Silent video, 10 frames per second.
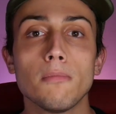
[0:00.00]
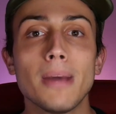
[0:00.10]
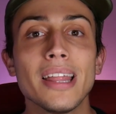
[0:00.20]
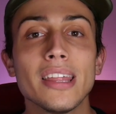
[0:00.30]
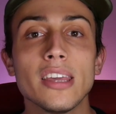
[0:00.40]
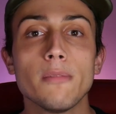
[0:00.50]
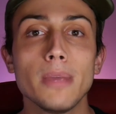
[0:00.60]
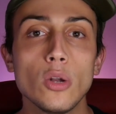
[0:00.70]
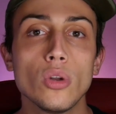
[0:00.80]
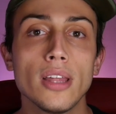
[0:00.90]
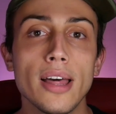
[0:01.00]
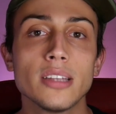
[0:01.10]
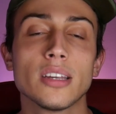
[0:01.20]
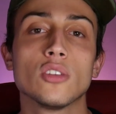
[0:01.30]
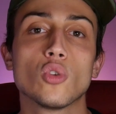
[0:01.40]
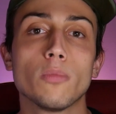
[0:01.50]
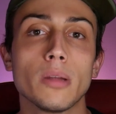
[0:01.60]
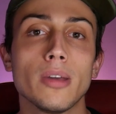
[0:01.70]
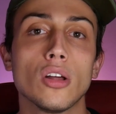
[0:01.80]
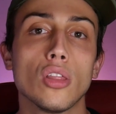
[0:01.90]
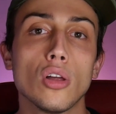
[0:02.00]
más de 10.000 unidades en sus primeros